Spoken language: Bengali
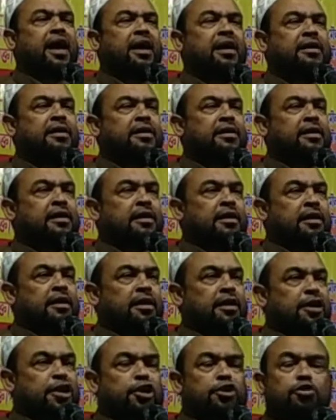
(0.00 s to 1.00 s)
না
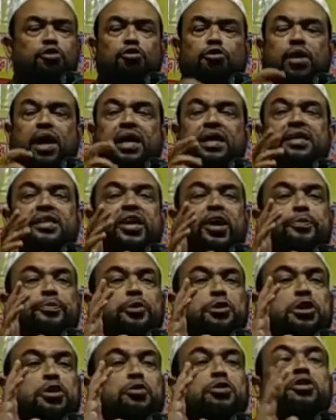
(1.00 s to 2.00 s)
হিন্দু নারীদের
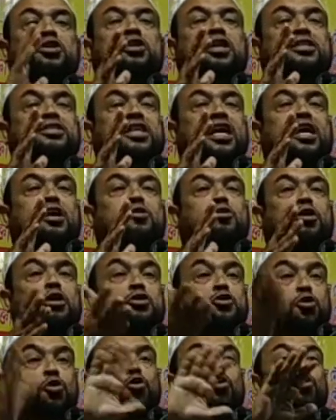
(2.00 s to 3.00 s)
প্রতি অত্যাচার
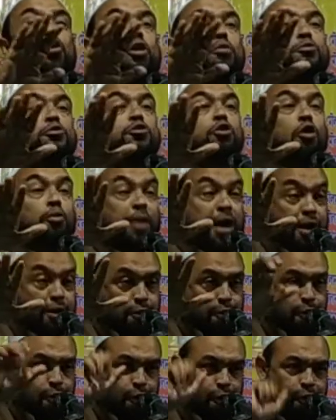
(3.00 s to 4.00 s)
করে জোর করে মুসলমান
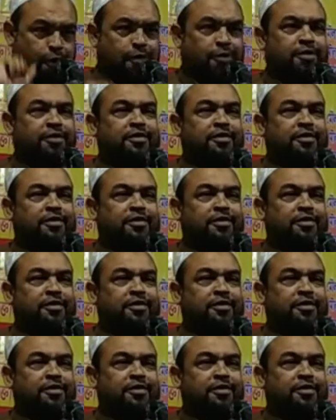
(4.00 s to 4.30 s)
করলো